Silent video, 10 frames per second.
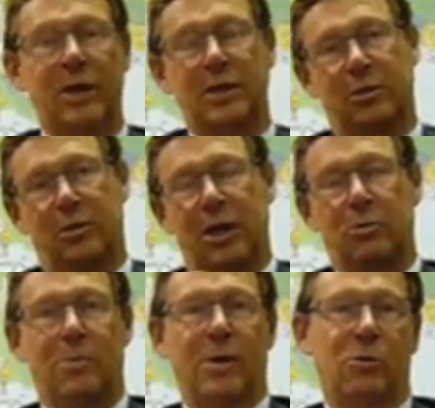Valls
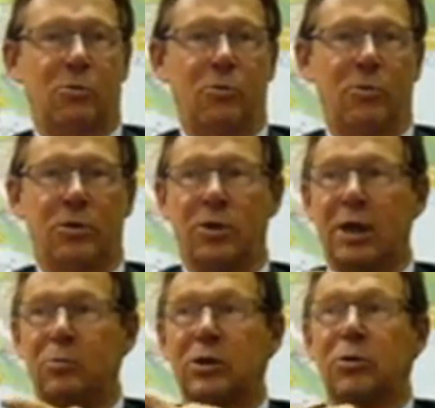dans la loi Macron,
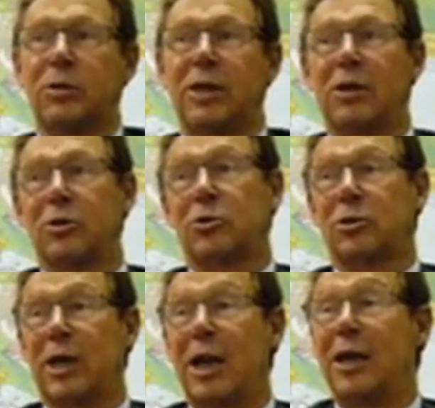dans la loi sur le
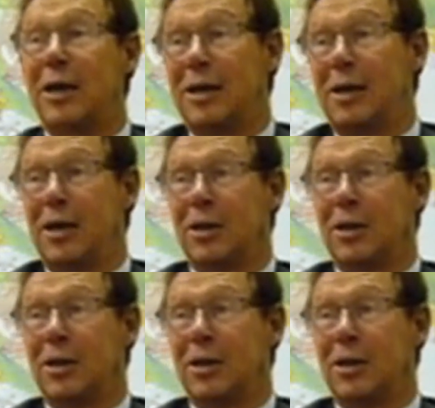dialogue social